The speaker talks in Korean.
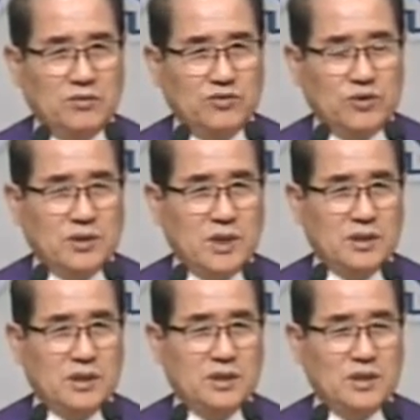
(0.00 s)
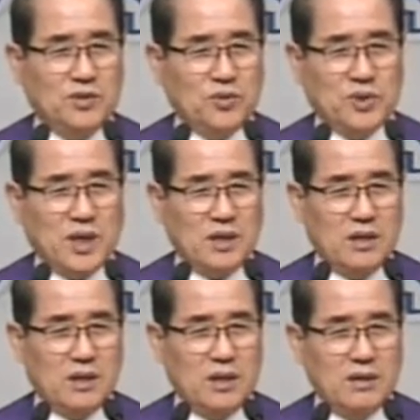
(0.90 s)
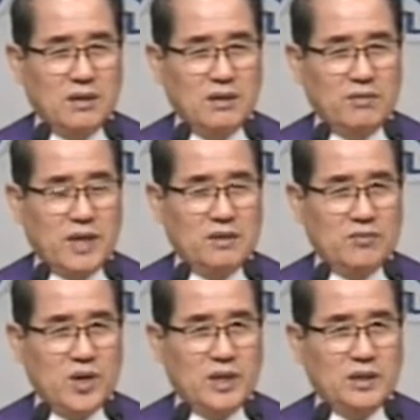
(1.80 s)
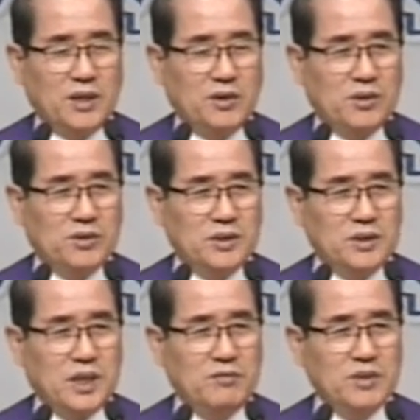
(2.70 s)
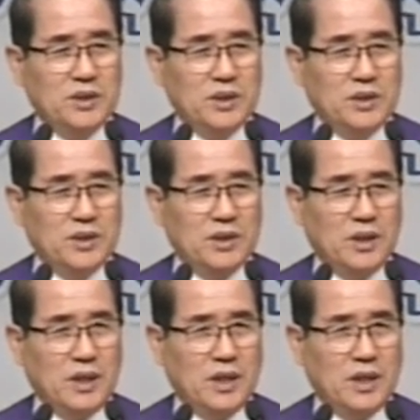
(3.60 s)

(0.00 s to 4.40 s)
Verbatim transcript: 출석해서 이제 조사를 아, 받는 모양인데요. 이 사람들이